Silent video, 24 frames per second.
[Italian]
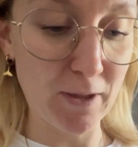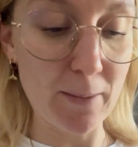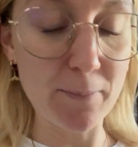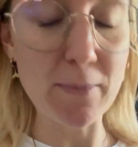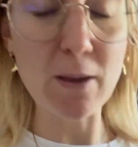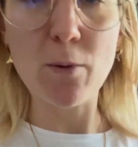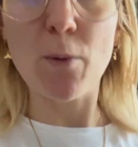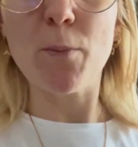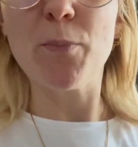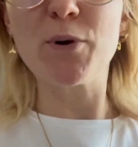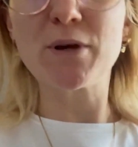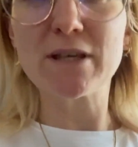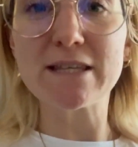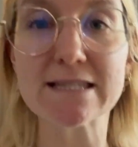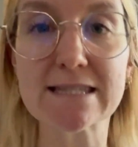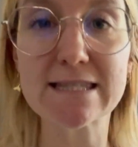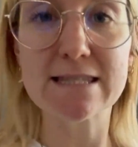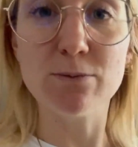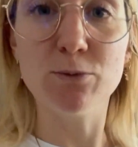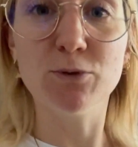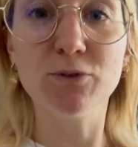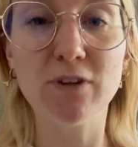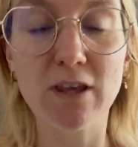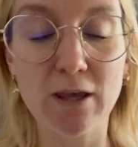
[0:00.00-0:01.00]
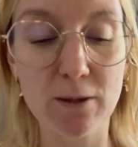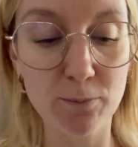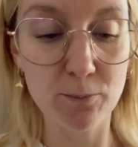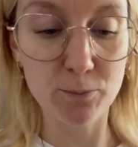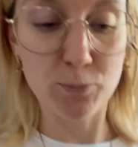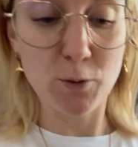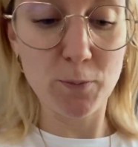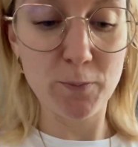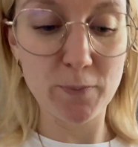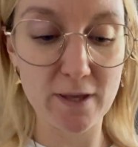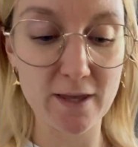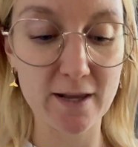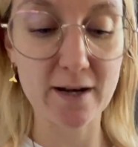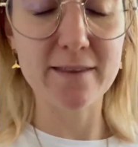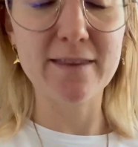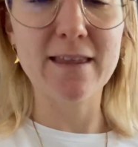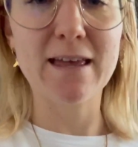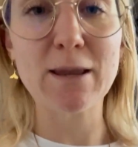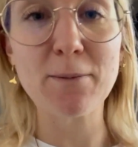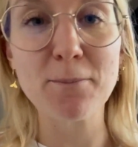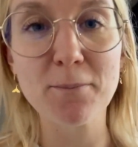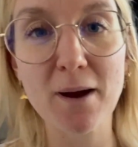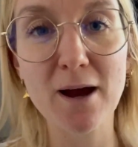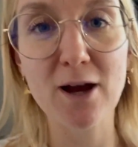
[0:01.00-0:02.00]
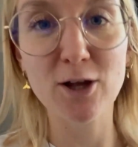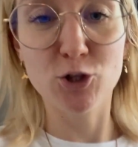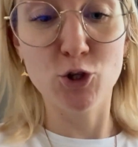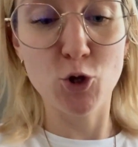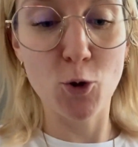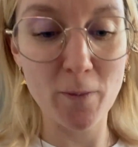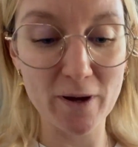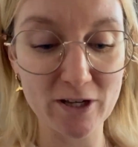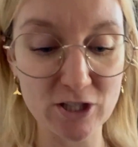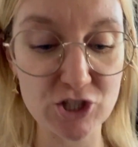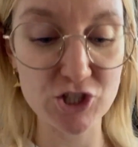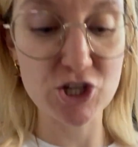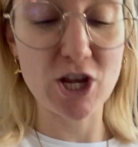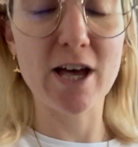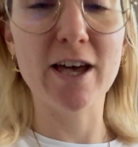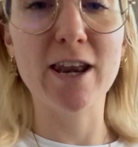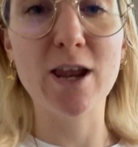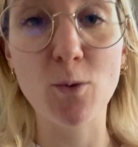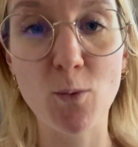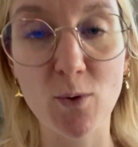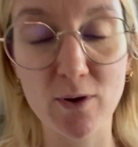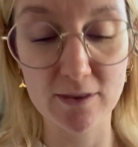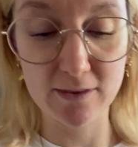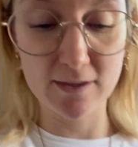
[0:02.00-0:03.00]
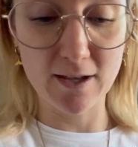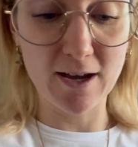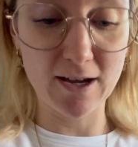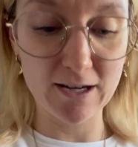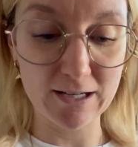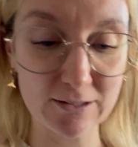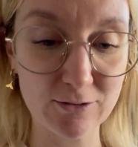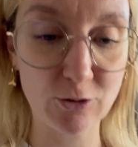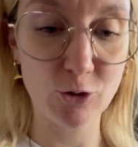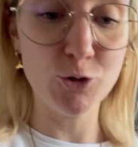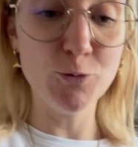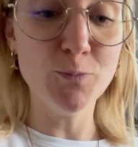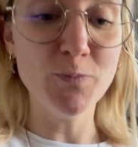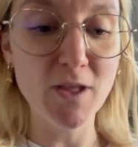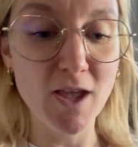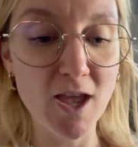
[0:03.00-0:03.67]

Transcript: abbiamo pochissimo tempo per andare in bagno, mangiare e quant'altro.